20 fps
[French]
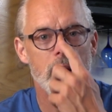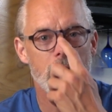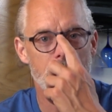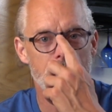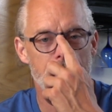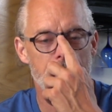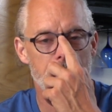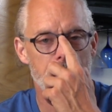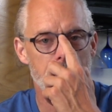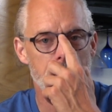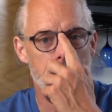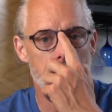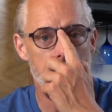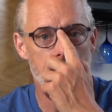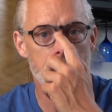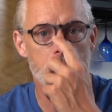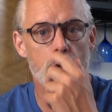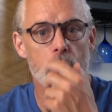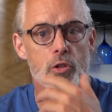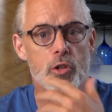euh,
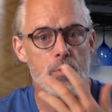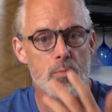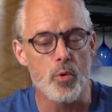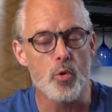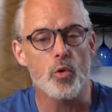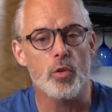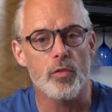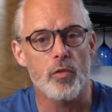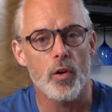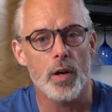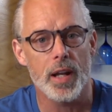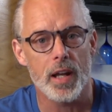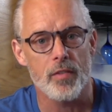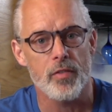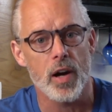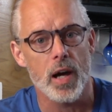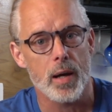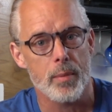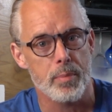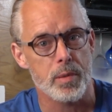et que j'ai beaucoup de fun à
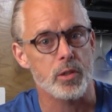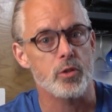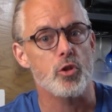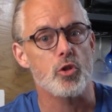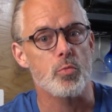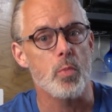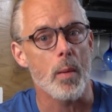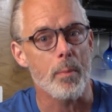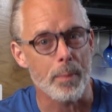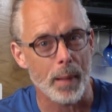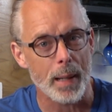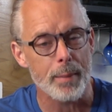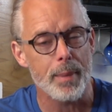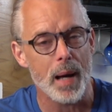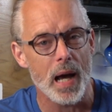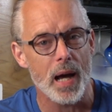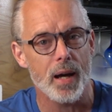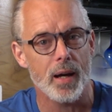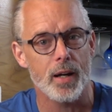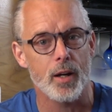faire parce que je me
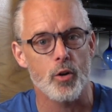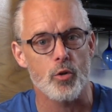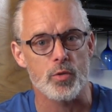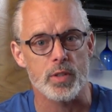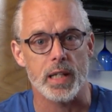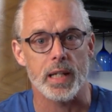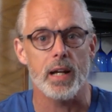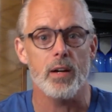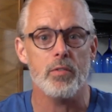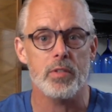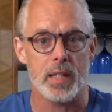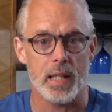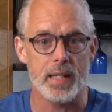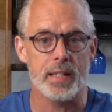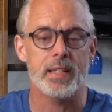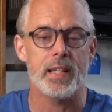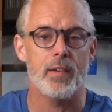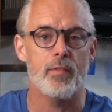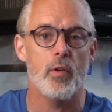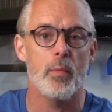prépare en conséquence et
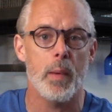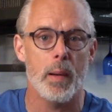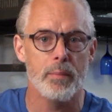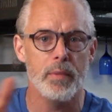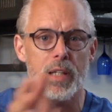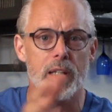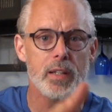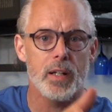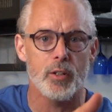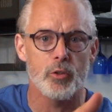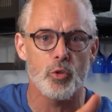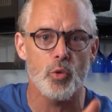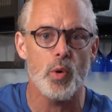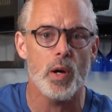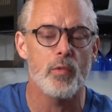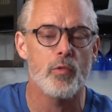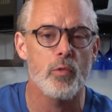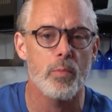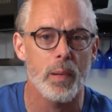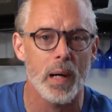ça va m'amener tantôt à
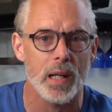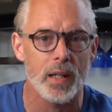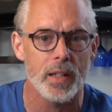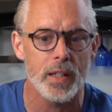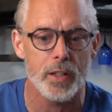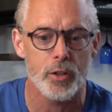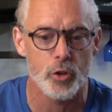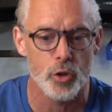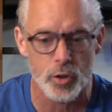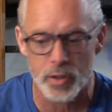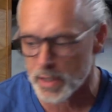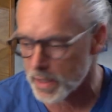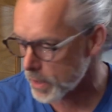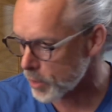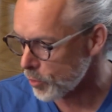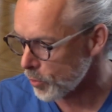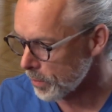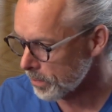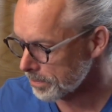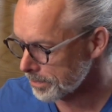vous parler de
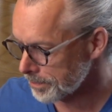tricot.